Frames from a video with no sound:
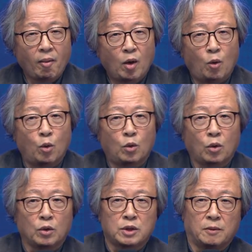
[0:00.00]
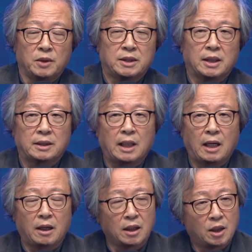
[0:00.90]
옥으로 점을
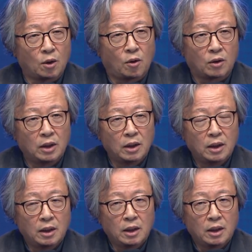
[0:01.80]
지었다라는 기록,